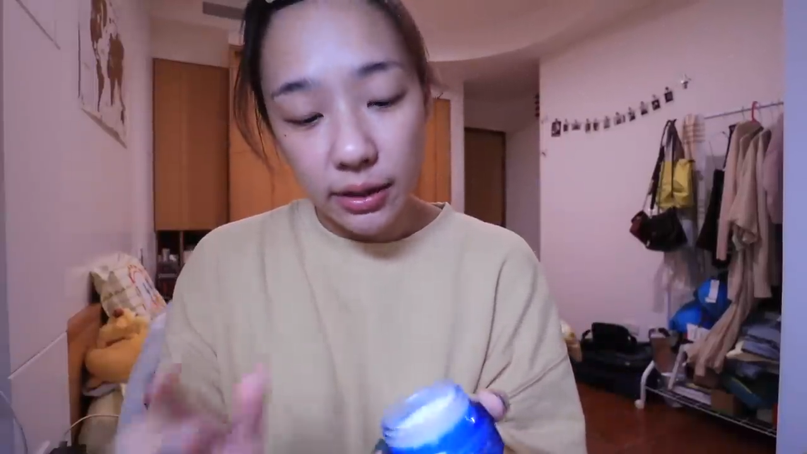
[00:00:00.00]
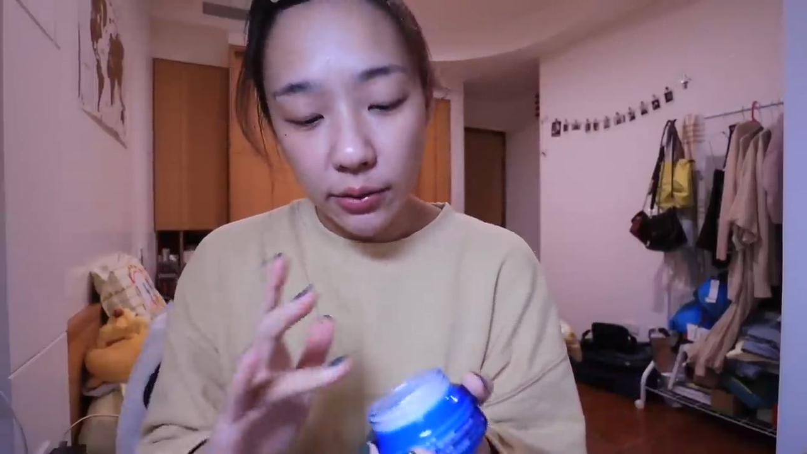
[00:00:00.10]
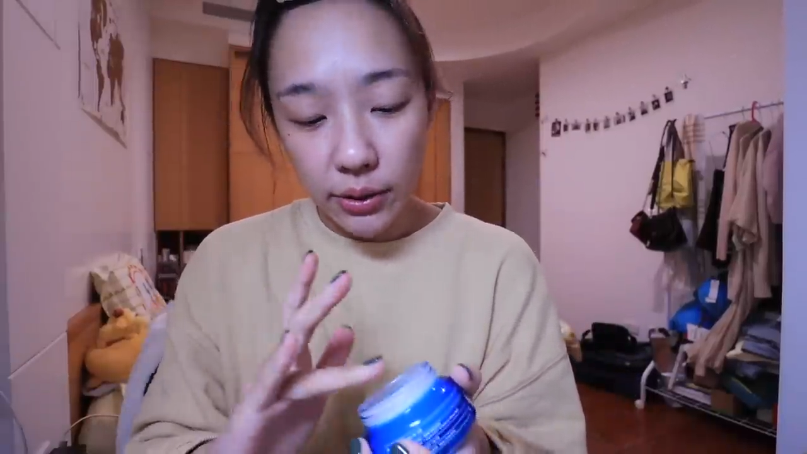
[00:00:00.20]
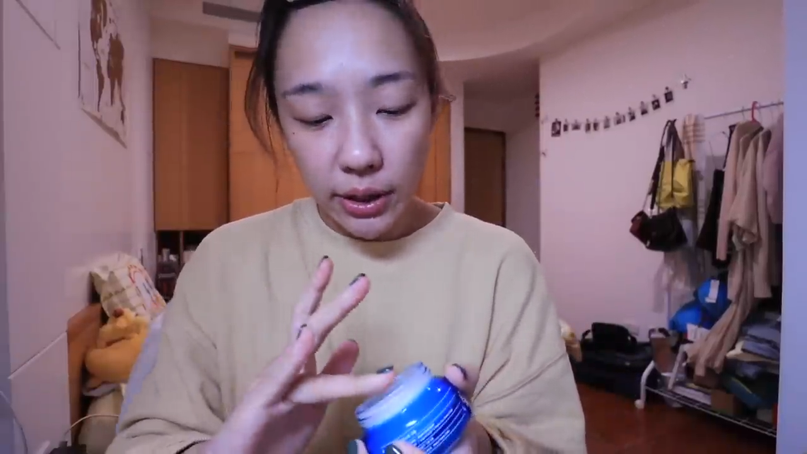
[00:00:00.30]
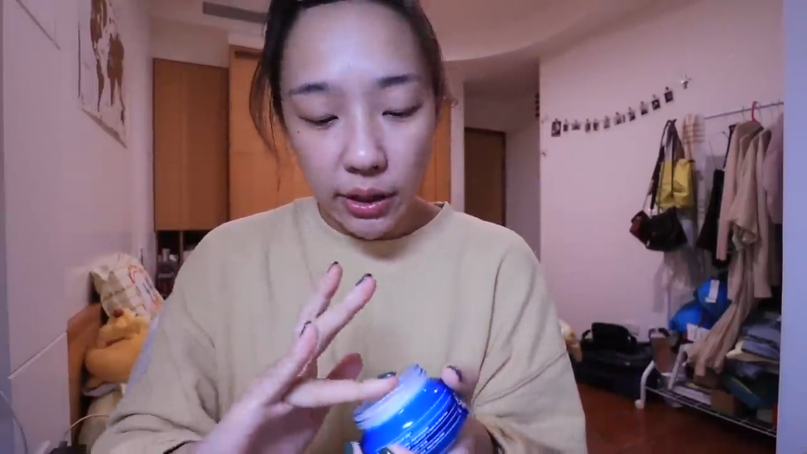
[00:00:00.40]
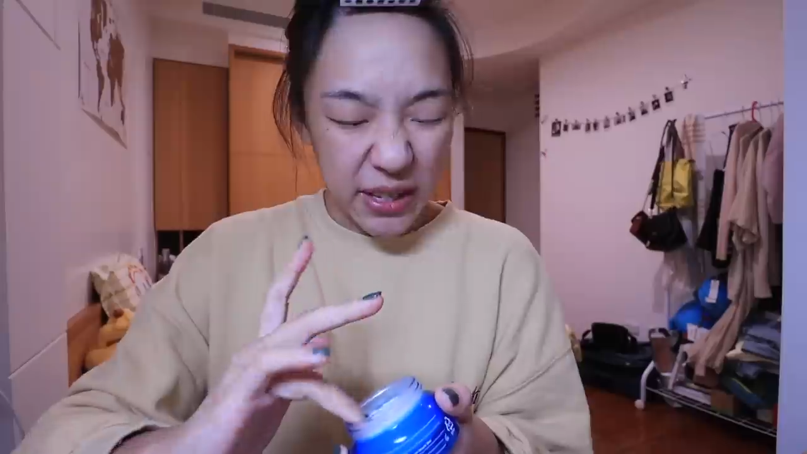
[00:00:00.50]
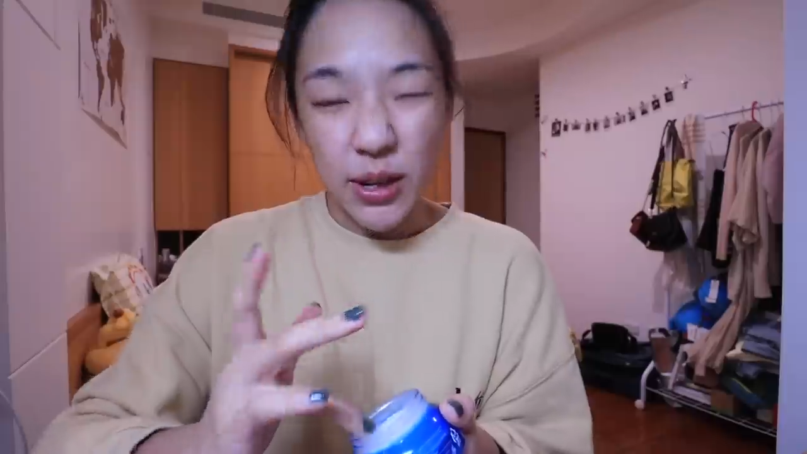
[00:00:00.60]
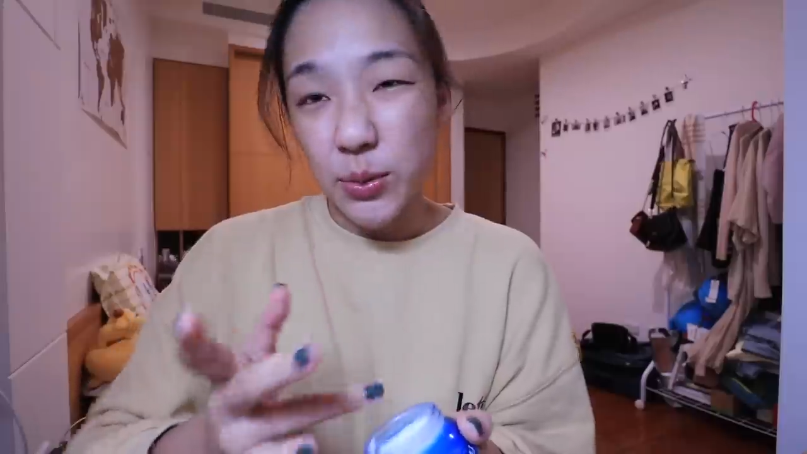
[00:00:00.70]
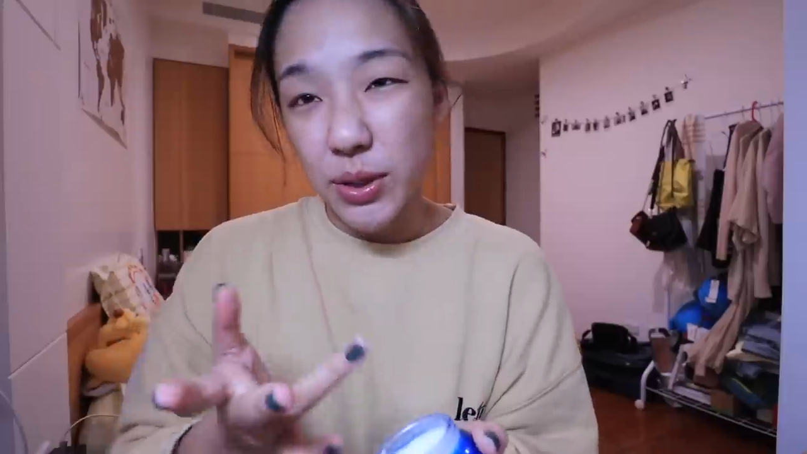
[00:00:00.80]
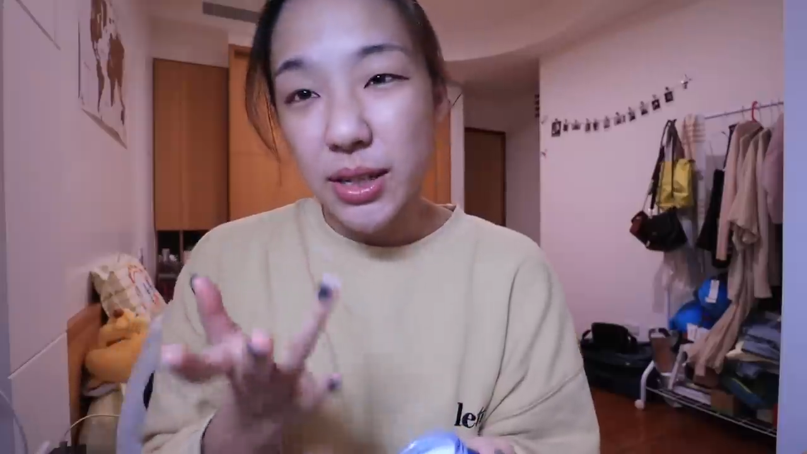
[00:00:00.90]
因为比
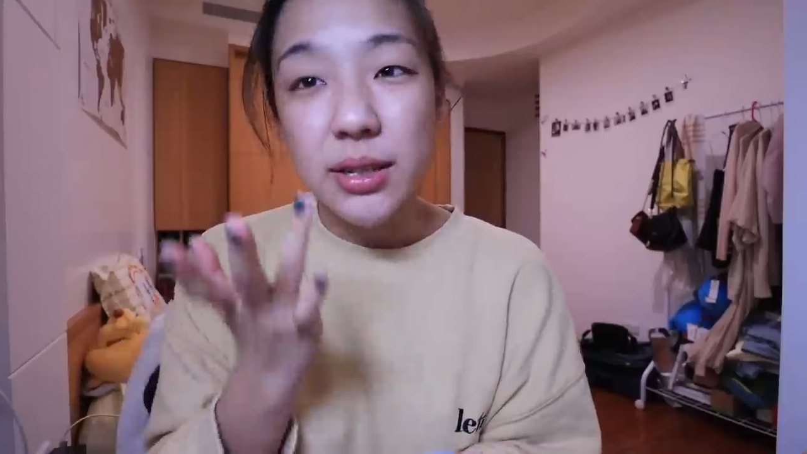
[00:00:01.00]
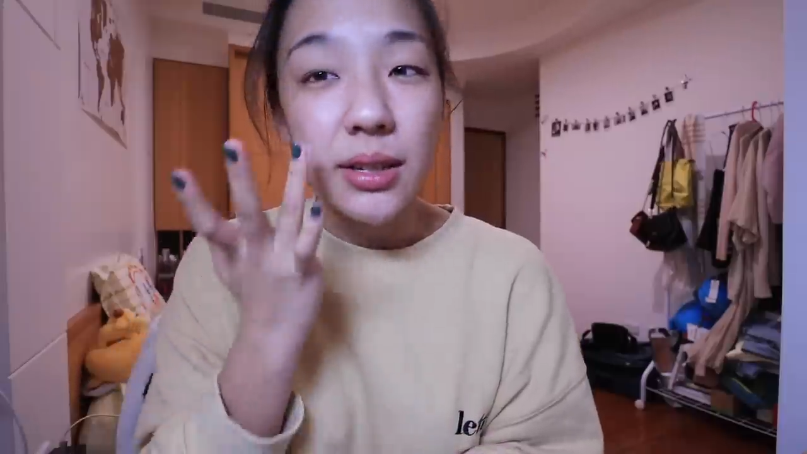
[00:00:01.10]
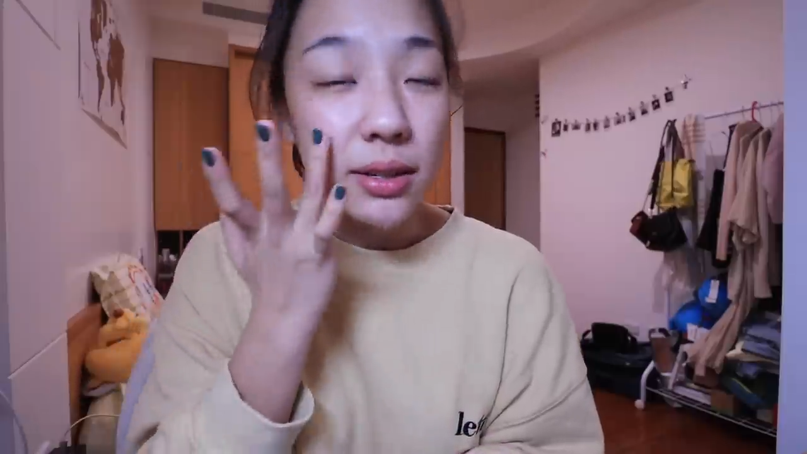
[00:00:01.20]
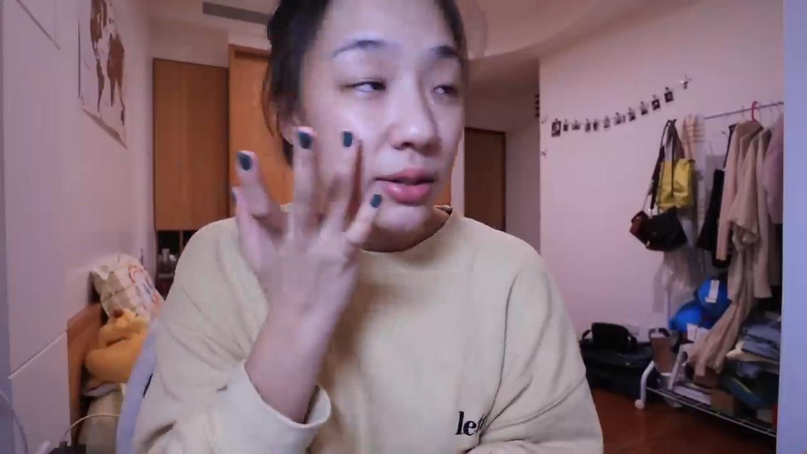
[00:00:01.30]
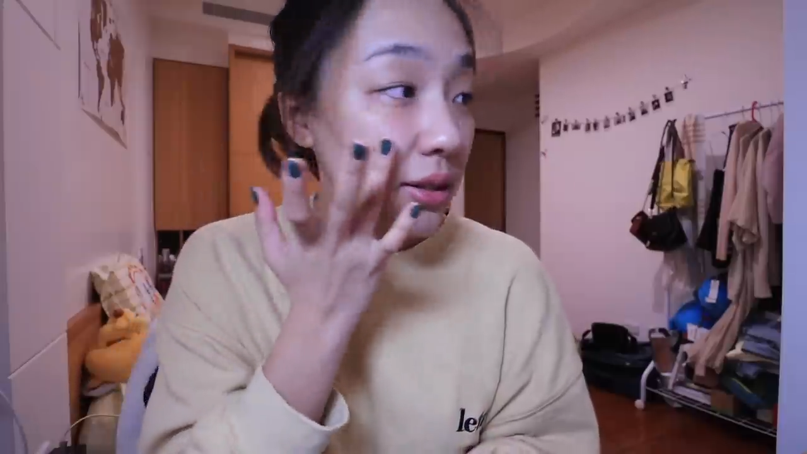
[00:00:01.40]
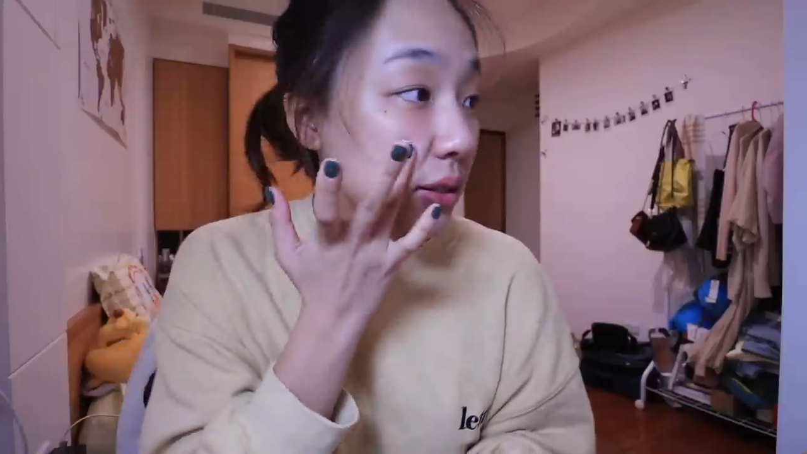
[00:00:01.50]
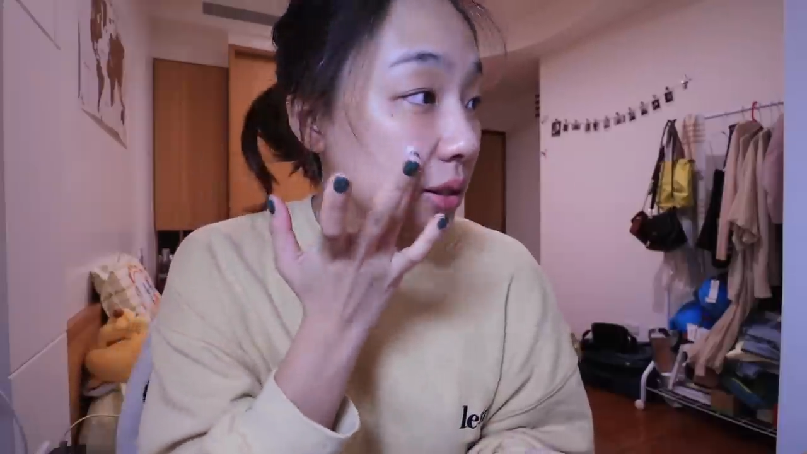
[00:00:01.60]
较最近真的是